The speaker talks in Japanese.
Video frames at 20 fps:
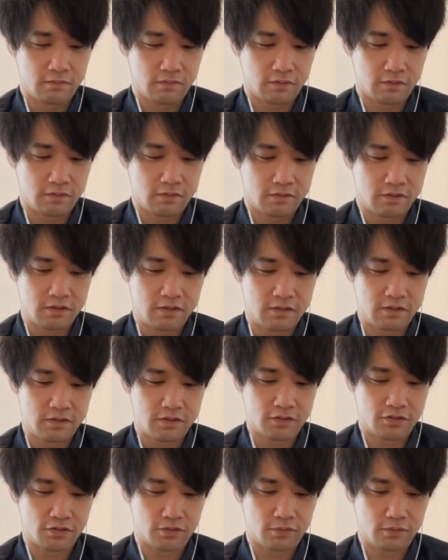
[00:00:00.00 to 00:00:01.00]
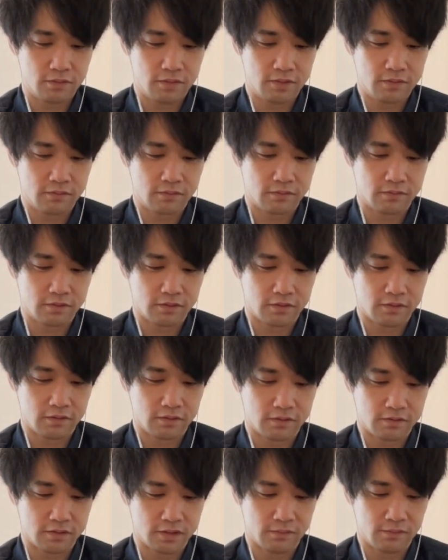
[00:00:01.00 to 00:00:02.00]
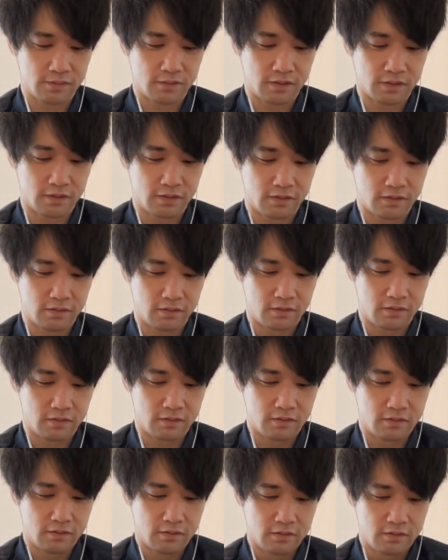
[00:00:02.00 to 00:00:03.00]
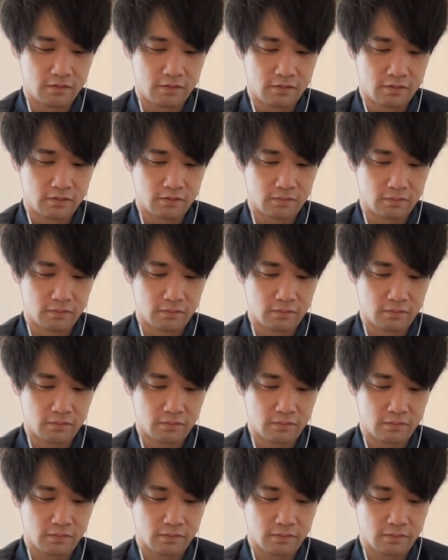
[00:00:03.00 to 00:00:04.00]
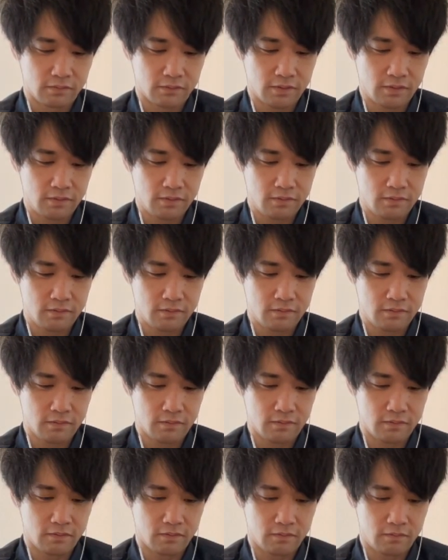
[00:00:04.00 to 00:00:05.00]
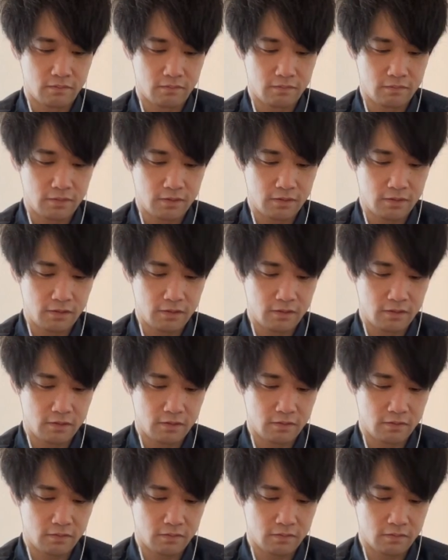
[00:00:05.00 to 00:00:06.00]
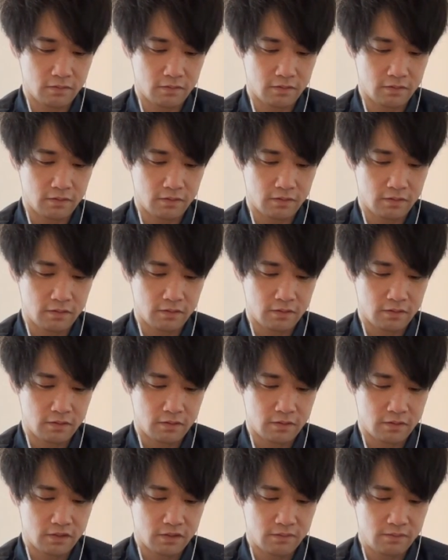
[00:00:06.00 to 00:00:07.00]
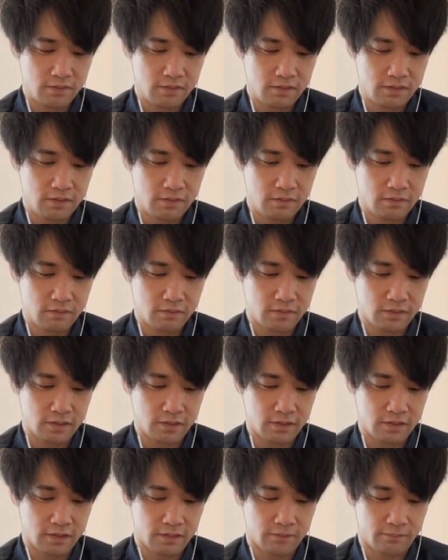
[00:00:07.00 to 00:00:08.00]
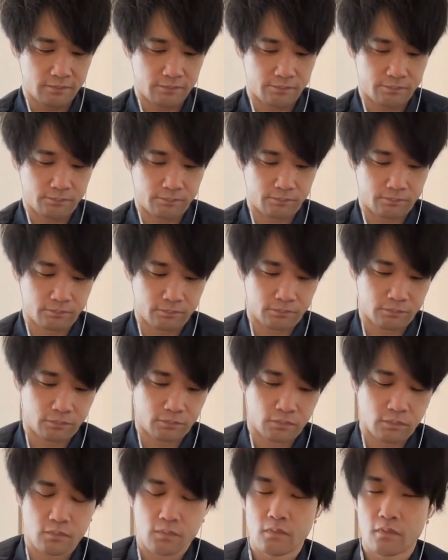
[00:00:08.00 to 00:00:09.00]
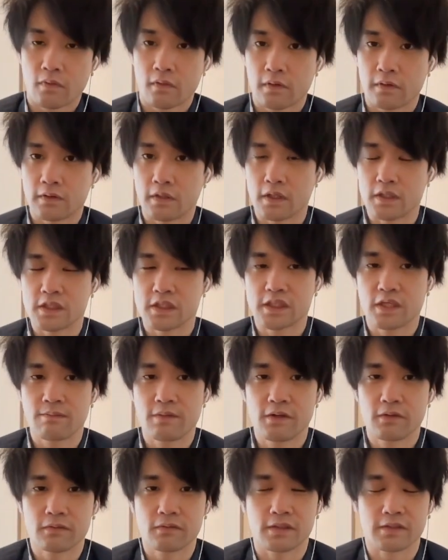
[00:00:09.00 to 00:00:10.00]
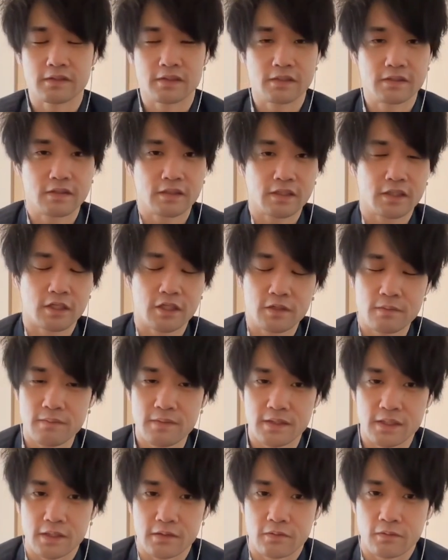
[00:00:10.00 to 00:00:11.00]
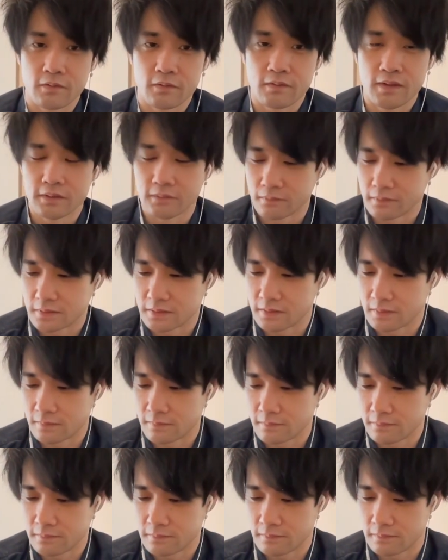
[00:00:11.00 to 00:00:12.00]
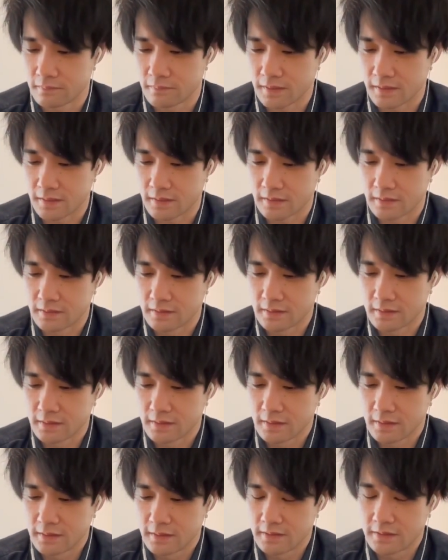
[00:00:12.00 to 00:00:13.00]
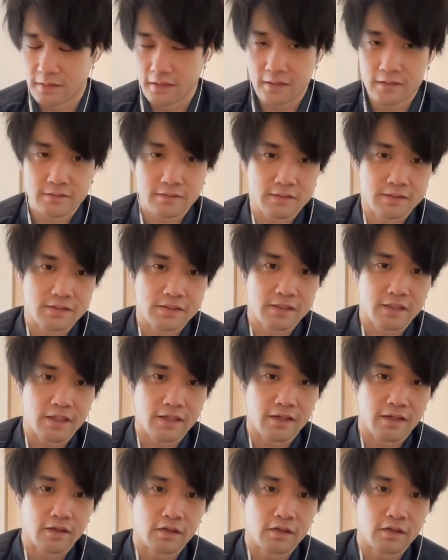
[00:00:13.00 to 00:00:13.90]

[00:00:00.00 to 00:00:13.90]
全然しょうもないことしかなんか喋ってんそう僕結構ねほんまにあのこれ喋ってることはね何喋ろうとか全然決めて動画撮ったことはなくて